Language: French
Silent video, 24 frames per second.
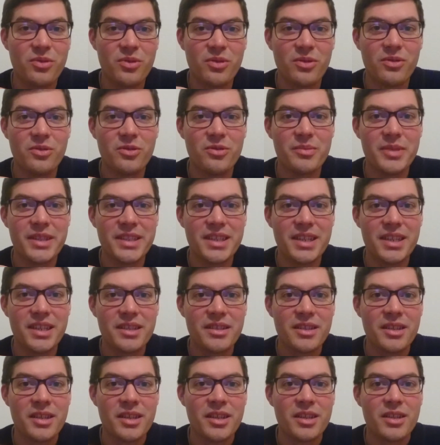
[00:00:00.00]
pour le,
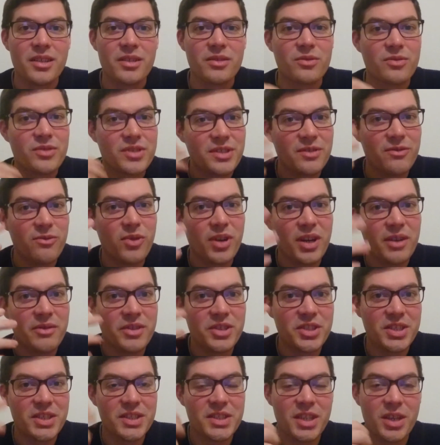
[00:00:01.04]
métier. Donc si vous
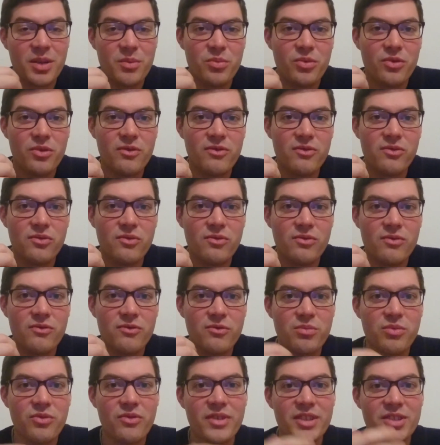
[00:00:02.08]
réfléchissez un peu,
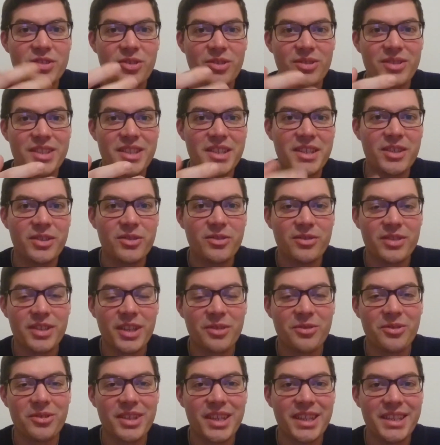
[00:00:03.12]
vous, pouvez sortir euh,
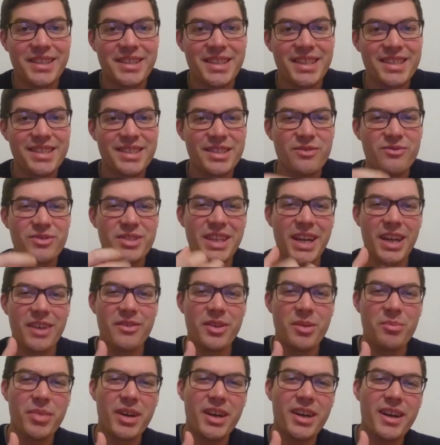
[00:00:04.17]
quelques qualités. Si vous
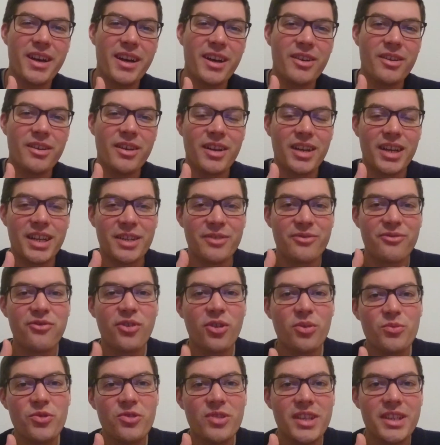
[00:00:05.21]
n'arrivez pas à, les
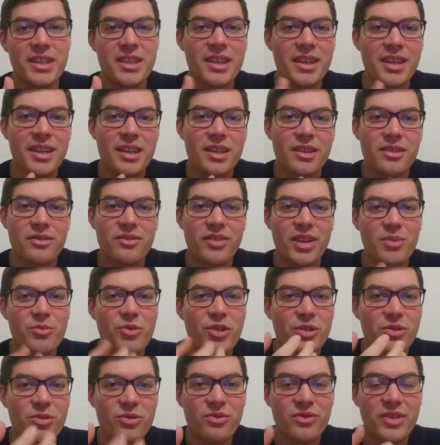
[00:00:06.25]
formuler,
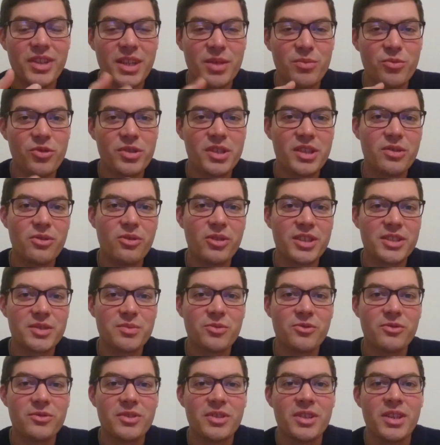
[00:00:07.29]
vraiment à trouver les mots qui
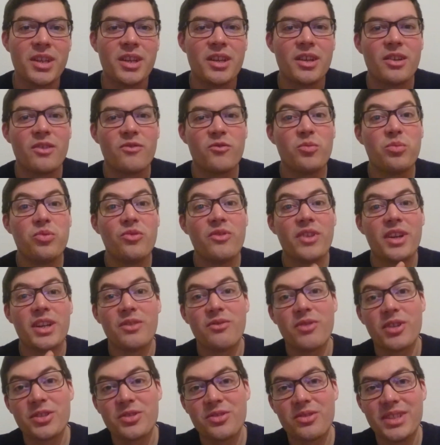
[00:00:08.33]
correspondent, vous pouvez aller
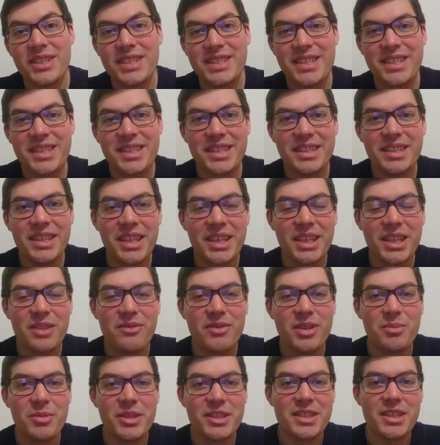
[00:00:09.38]
voir sur les sites qui
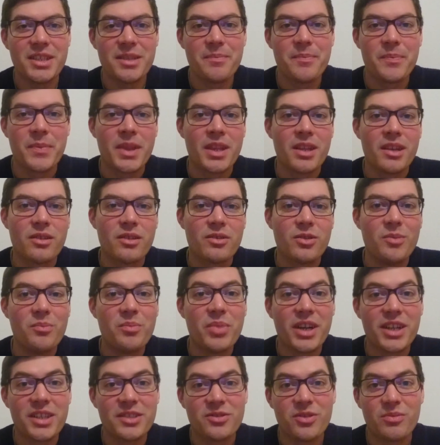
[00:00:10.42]
décrivent les métiers, comme
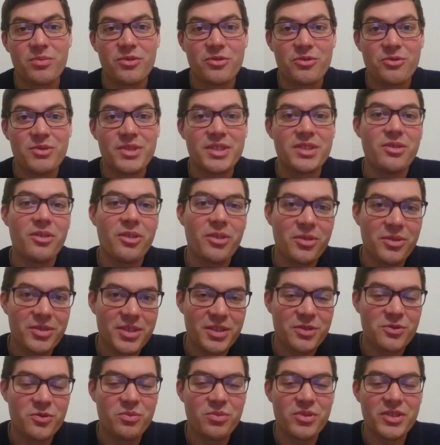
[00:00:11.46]
par exemple en Suisse
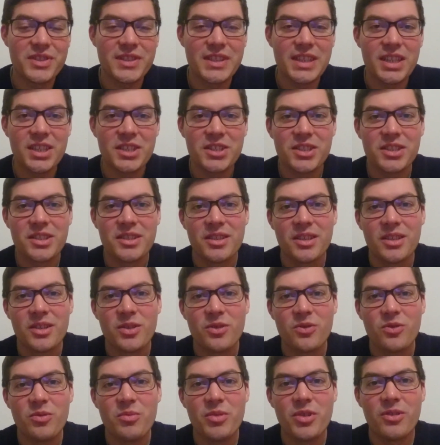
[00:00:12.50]
orientation.ch,
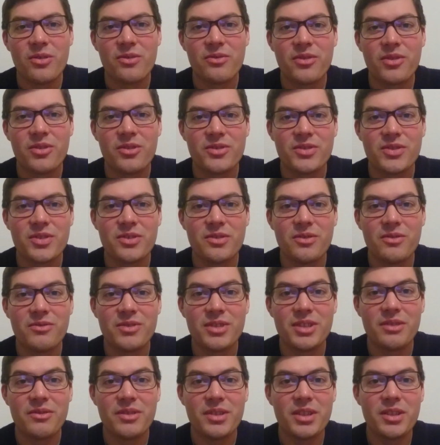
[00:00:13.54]
ou bien en France,
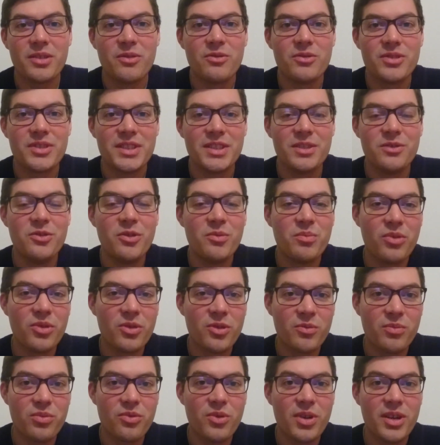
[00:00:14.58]
vous avez le site de
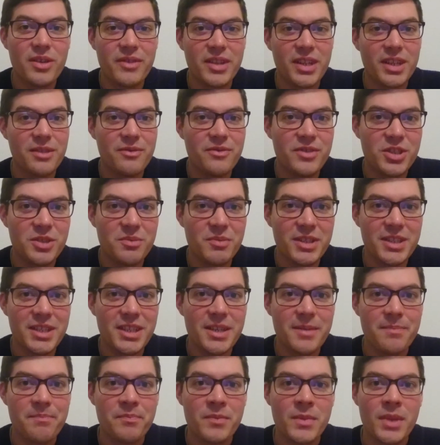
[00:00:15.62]
Pôle Emploi avec les fiches
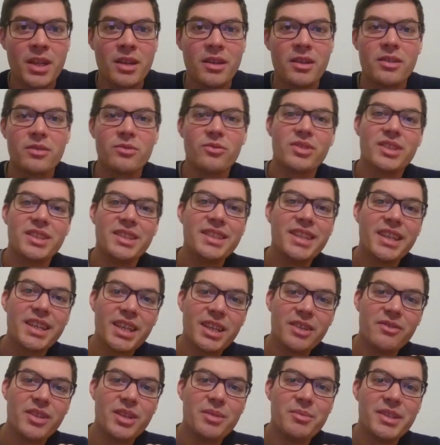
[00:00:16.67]
métiers. Donc ils
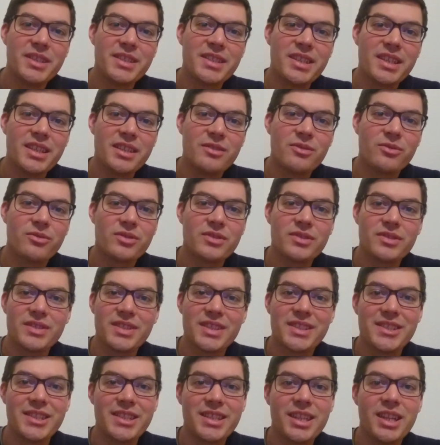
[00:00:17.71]
décrivent les métiers, donc
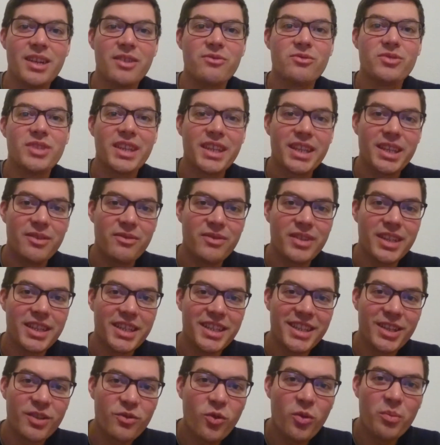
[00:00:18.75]
ces sites-là vous décrivent les,
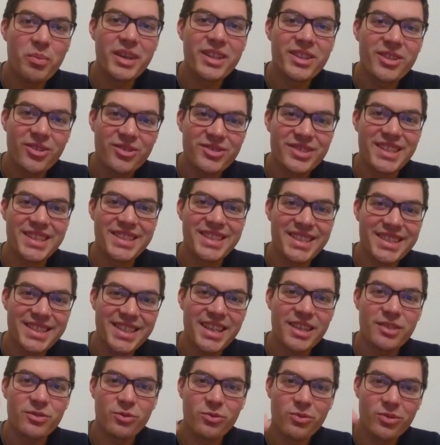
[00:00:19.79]
les compétences
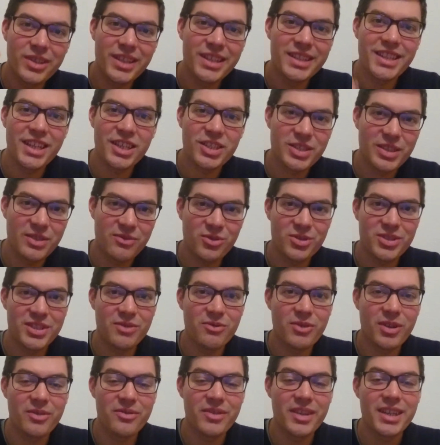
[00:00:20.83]
nécessaires, donc toutes les tâches qu'il faut
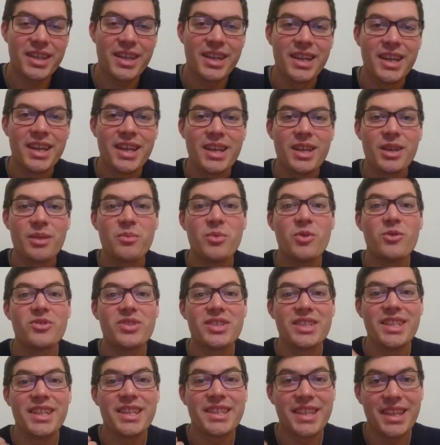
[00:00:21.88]
savoir faire mais
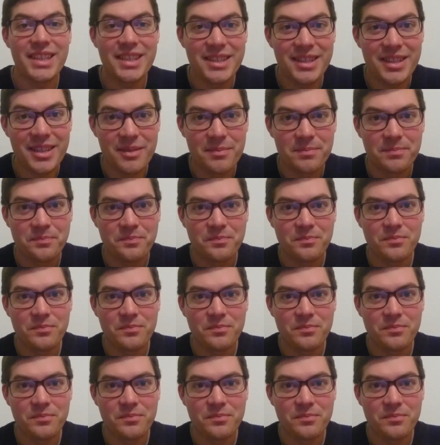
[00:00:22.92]
aussi les qualités.